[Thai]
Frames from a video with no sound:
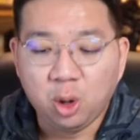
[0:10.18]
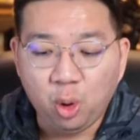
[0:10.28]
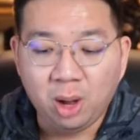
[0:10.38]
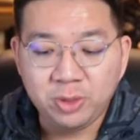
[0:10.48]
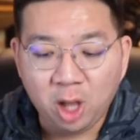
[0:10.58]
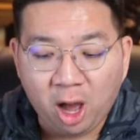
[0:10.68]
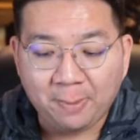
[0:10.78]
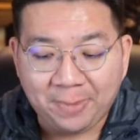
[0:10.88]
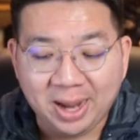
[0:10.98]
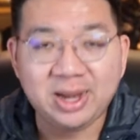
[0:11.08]
รวมยอ
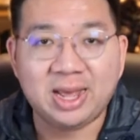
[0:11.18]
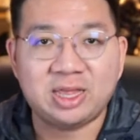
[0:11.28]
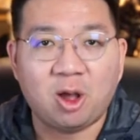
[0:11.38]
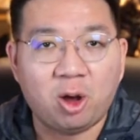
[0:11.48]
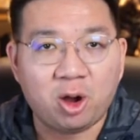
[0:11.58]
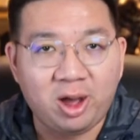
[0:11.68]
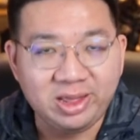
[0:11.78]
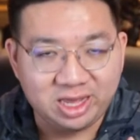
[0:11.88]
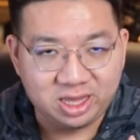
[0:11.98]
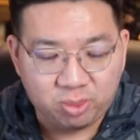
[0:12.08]
ดเป็นเนี่ยสองร้อย
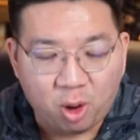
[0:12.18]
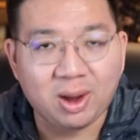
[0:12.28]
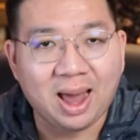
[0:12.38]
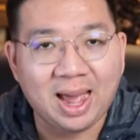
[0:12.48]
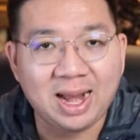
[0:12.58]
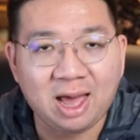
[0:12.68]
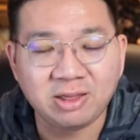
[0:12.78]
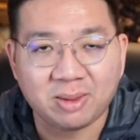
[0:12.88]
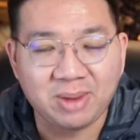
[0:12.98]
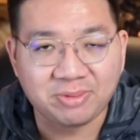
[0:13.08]
สี่สิบหกรายแล้ว
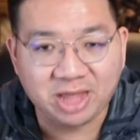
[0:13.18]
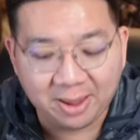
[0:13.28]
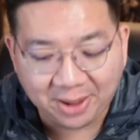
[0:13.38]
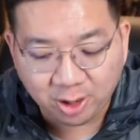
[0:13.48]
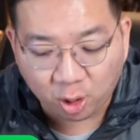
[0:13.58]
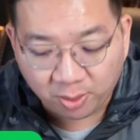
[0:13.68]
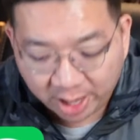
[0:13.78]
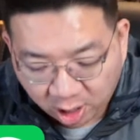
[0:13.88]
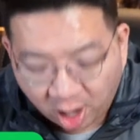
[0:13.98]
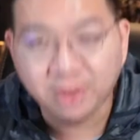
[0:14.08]
สำหรับสายพันธุ์โอ
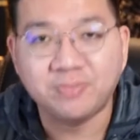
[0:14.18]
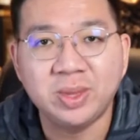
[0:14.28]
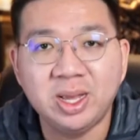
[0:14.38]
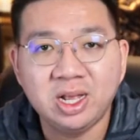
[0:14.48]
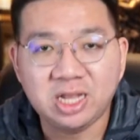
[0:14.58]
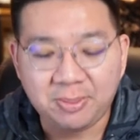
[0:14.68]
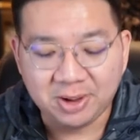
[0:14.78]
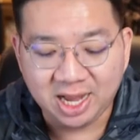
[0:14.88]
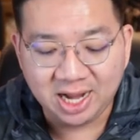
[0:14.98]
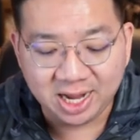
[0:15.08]
ไมครอนที่
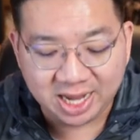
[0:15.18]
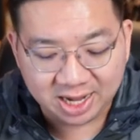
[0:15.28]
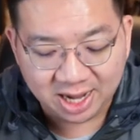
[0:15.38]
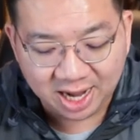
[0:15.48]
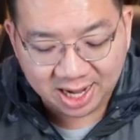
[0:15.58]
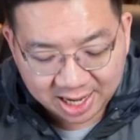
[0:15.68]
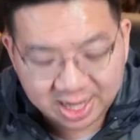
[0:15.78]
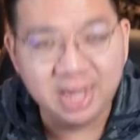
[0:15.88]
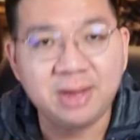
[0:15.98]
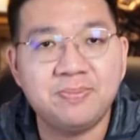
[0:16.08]
ประเทศอังกฤษนะขณะ
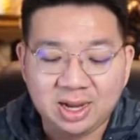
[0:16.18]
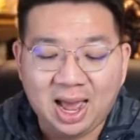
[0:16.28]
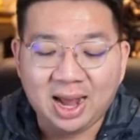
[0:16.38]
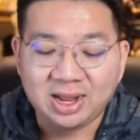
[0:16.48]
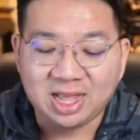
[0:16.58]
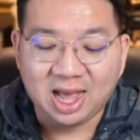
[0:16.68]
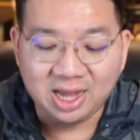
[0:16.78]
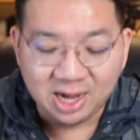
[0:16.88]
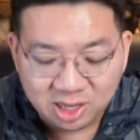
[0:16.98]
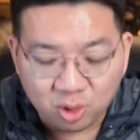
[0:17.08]
นี้ด้านสา
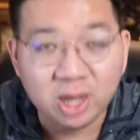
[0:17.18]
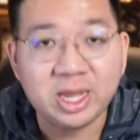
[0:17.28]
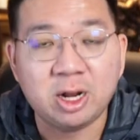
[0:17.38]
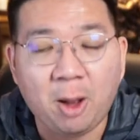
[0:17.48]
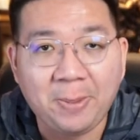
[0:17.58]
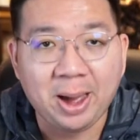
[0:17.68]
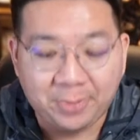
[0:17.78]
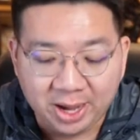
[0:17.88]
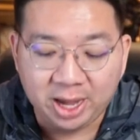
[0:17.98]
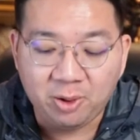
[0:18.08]
ธารณสุขอังกฤษเขาเปิ
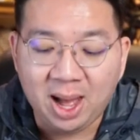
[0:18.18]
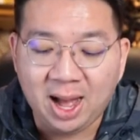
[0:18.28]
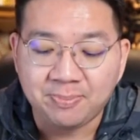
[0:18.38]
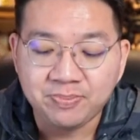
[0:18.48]
ดเผยว่า